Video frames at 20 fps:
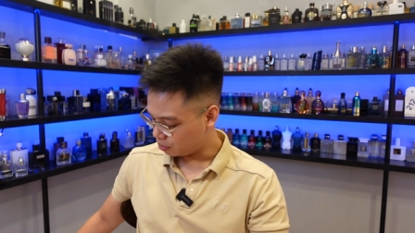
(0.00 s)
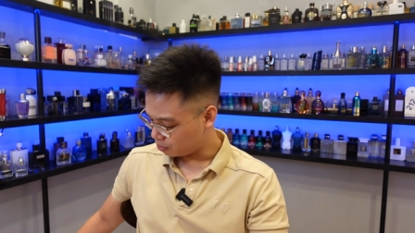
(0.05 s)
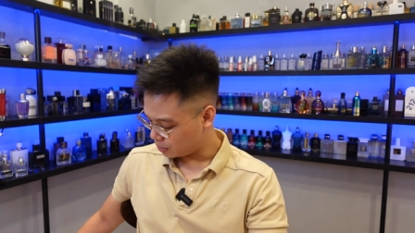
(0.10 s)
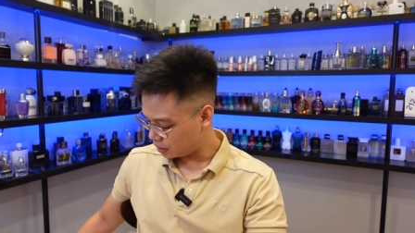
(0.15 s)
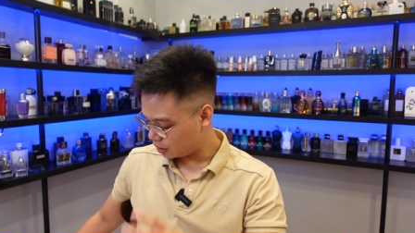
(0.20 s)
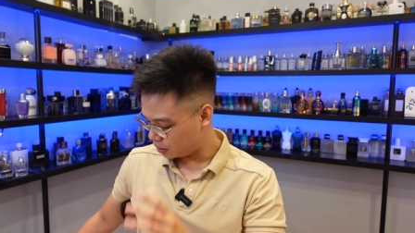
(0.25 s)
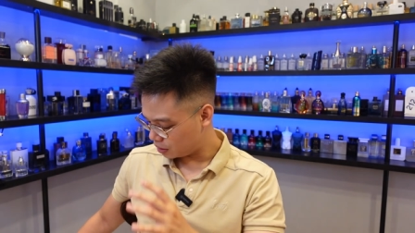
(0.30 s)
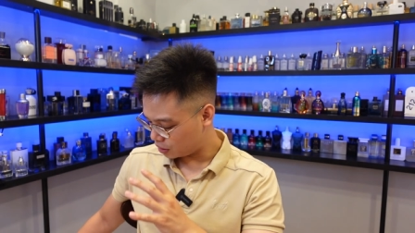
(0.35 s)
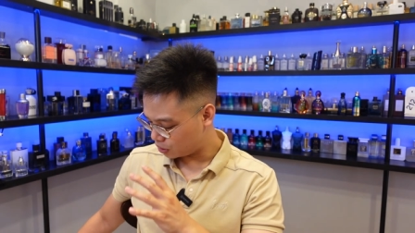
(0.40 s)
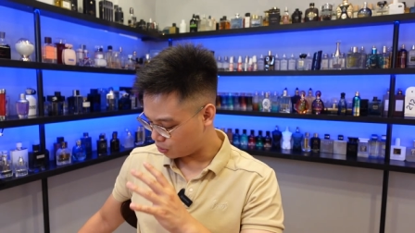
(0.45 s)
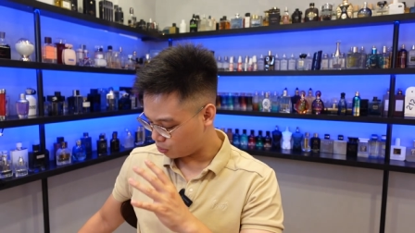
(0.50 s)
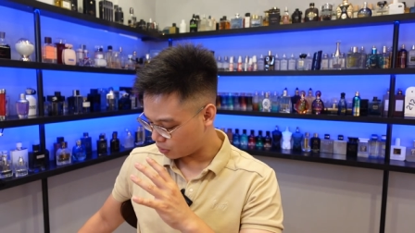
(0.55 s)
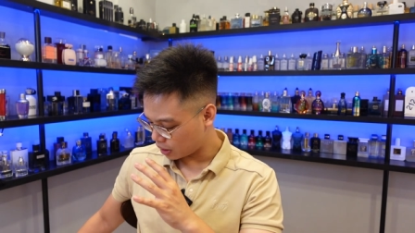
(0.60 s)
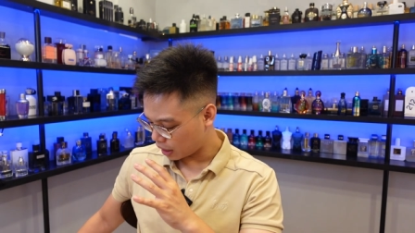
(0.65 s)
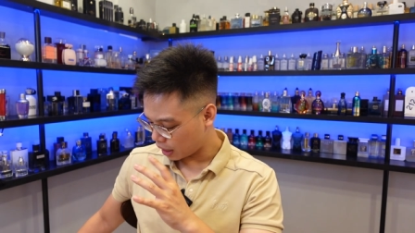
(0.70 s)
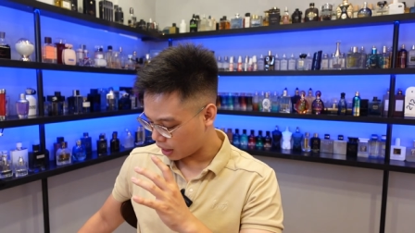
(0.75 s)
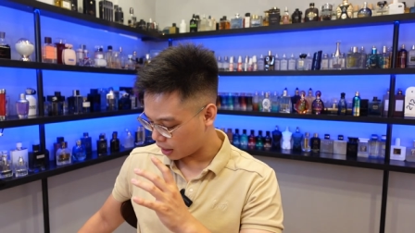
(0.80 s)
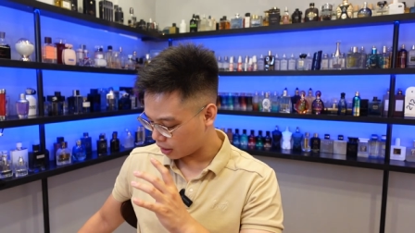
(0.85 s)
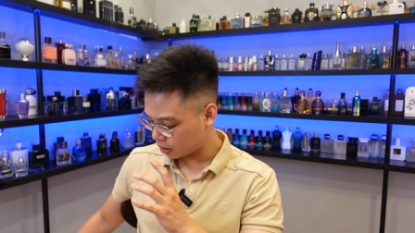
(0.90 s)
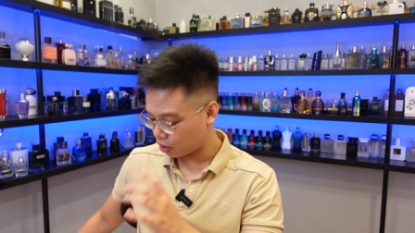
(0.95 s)
bây giờ thì chúng
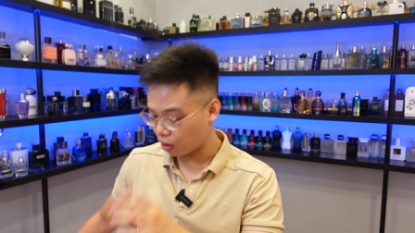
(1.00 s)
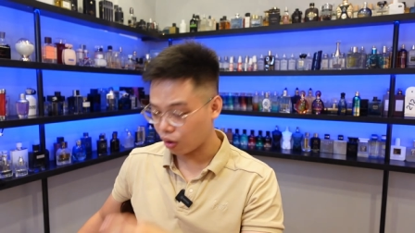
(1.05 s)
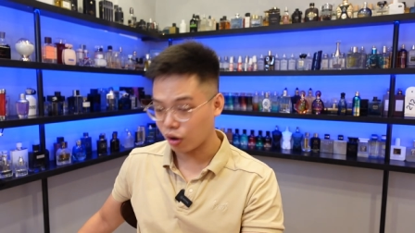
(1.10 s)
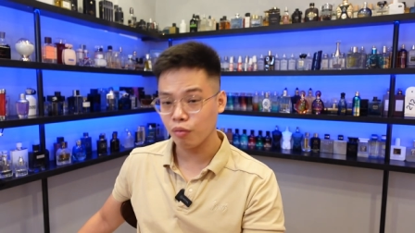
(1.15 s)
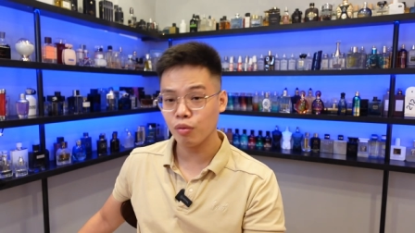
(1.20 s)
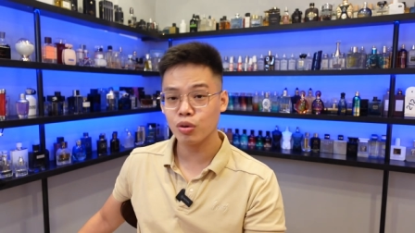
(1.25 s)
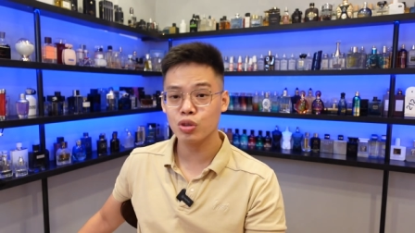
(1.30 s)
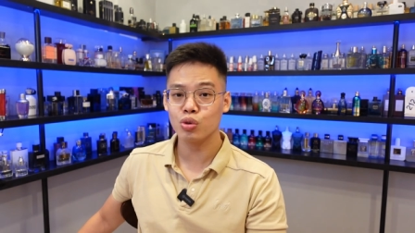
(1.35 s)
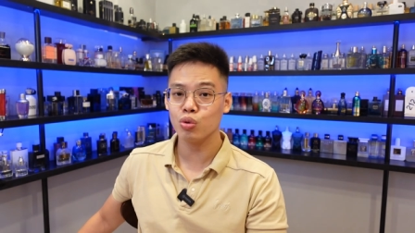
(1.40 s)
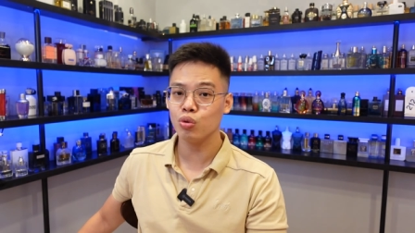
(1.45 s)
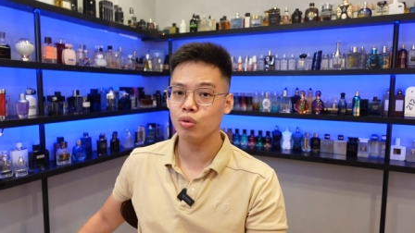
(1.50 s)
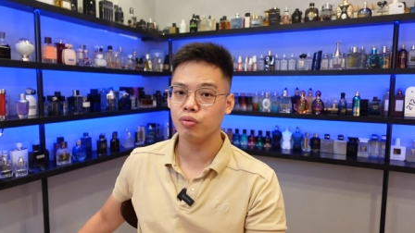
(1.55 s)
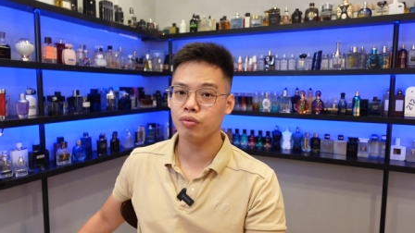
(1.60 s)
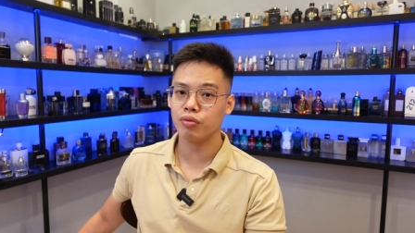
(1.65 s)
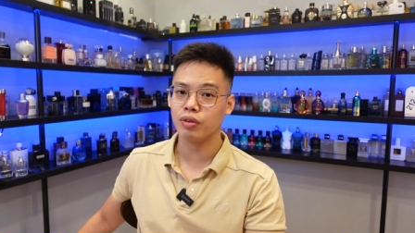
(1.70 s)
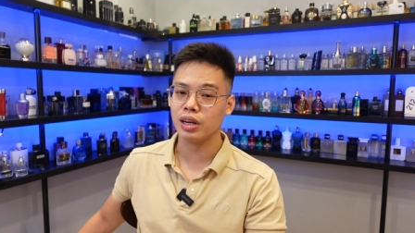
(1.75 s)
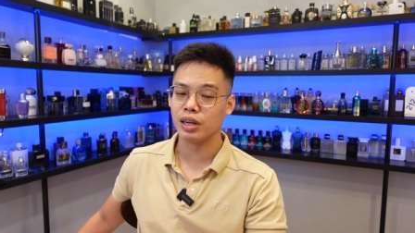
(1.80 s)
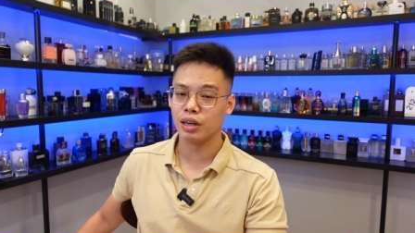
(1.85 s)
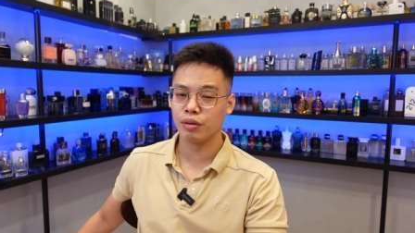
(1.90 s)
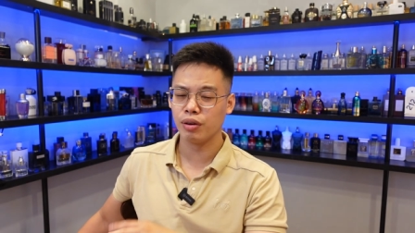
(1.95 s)
ta nói một chút
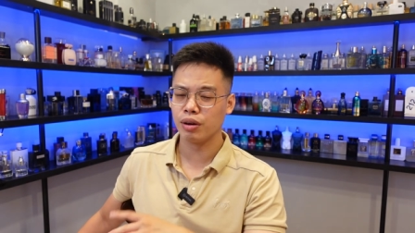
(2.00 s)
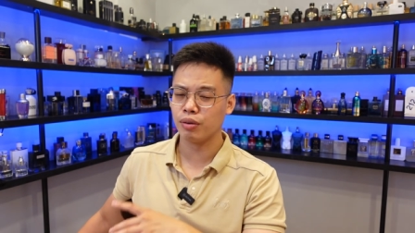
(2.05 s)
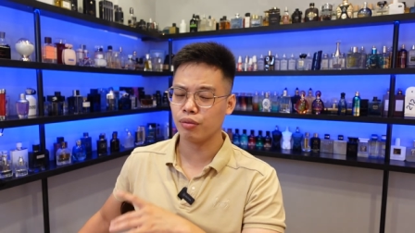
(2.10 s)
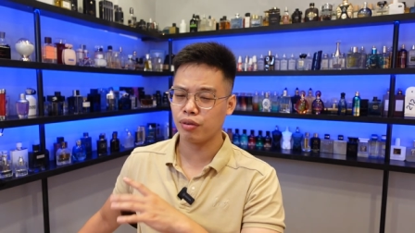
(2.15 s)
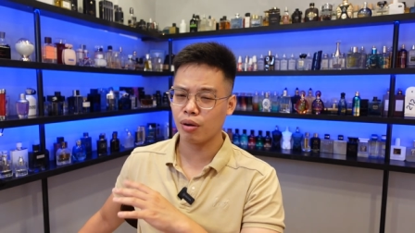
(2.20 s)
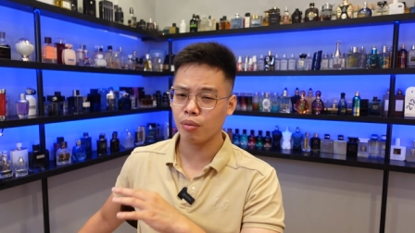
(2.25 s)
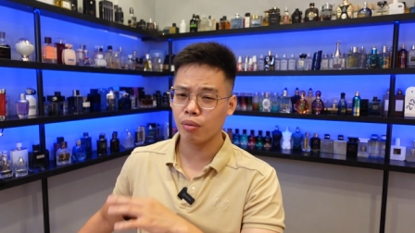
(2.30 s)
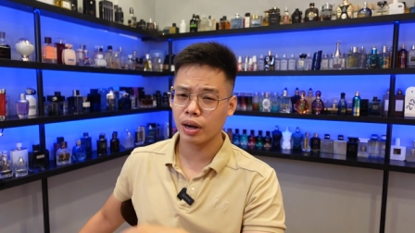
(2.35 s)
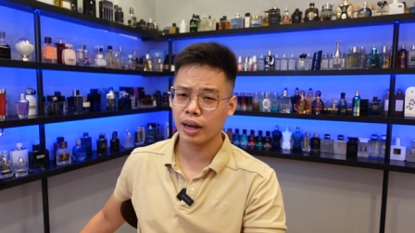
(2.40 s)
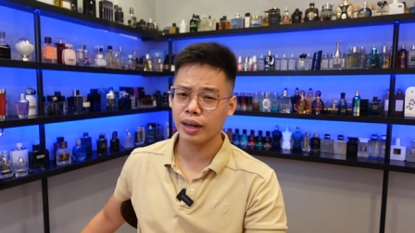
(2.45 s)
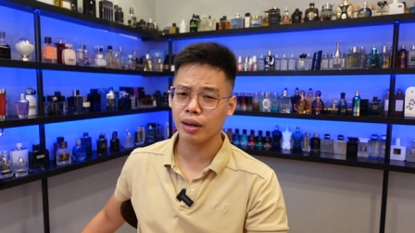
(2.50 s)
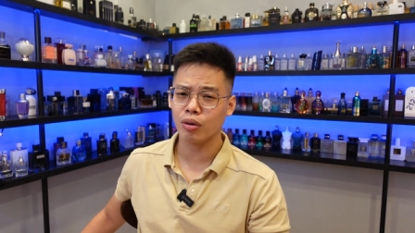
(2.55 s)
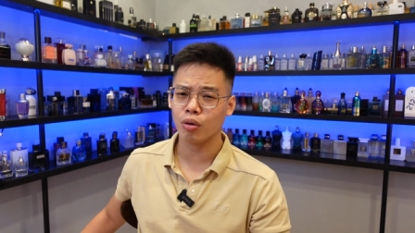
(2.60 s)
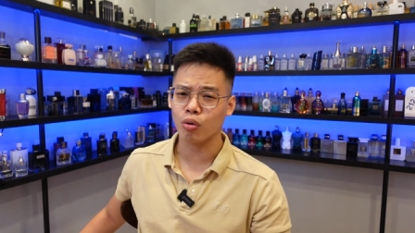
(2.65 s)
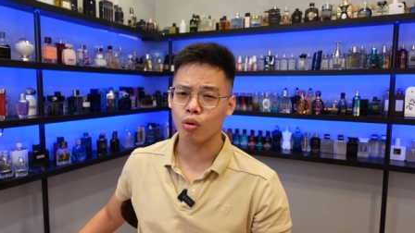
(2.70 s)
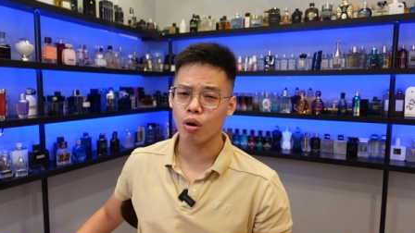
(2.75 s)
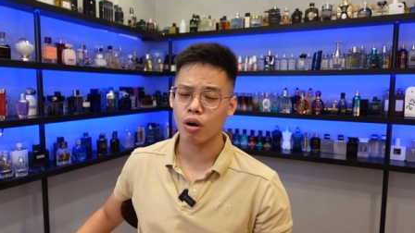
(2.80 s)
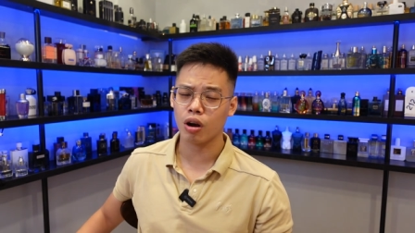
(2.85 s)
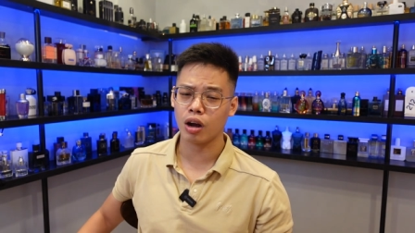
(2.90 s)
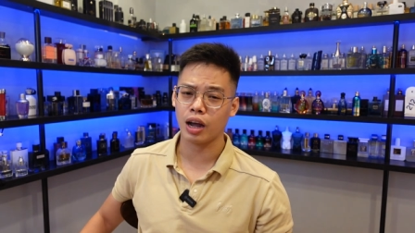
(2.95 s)
về cái phần phong cách
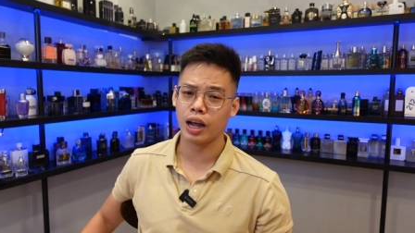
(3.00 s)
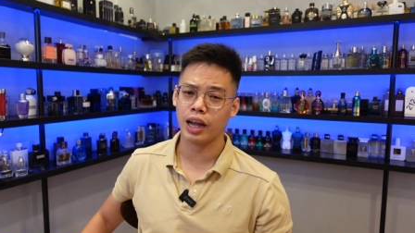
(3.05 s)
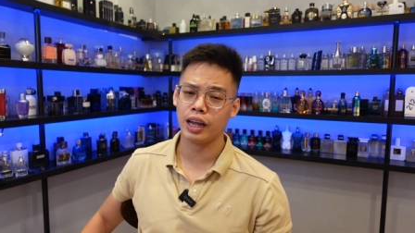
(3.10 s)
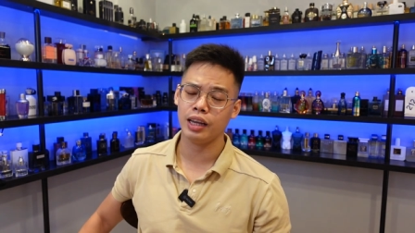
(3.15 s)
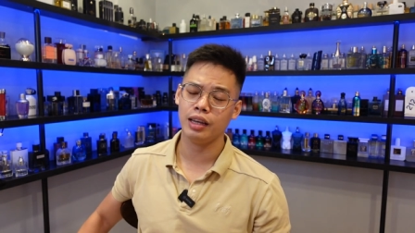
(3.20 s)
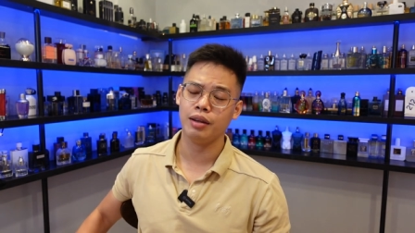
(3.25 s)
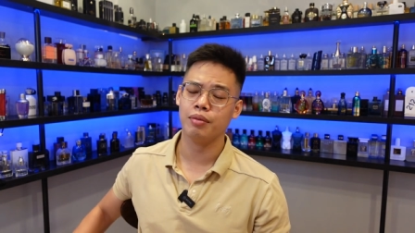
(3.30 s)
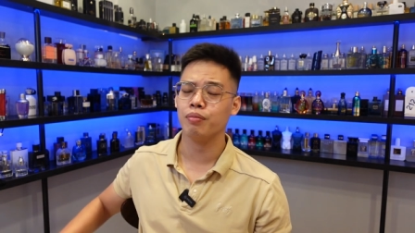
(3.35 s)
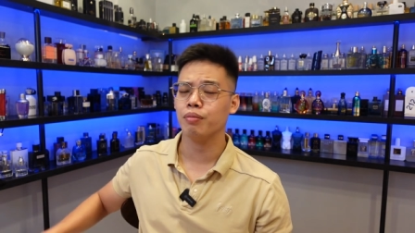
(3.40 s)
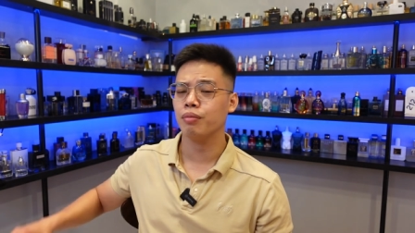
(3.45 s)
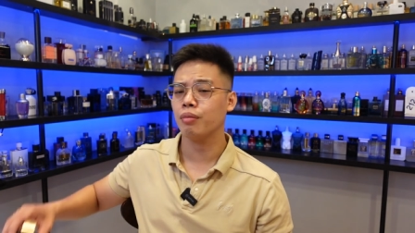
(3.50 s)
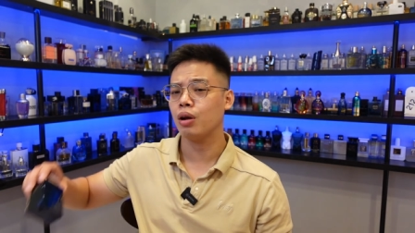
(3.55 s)
của cái